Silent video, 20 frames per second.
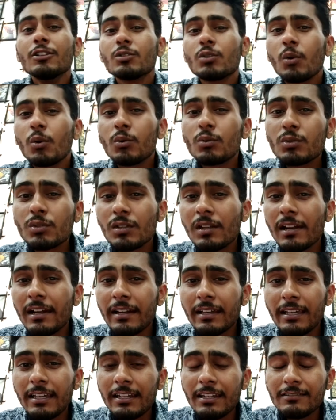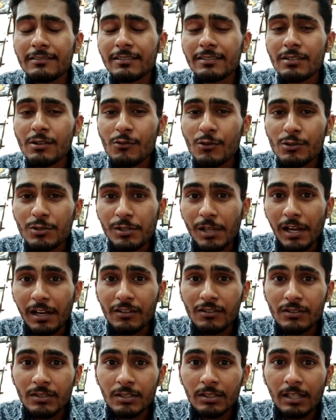तो उस लड़की ने जिसने वो
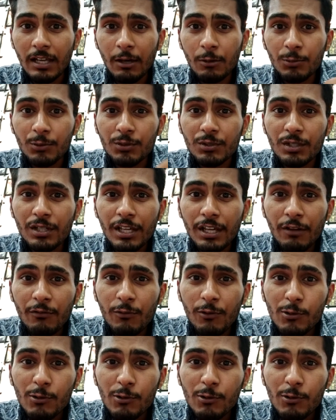चैलेंज जीता उसने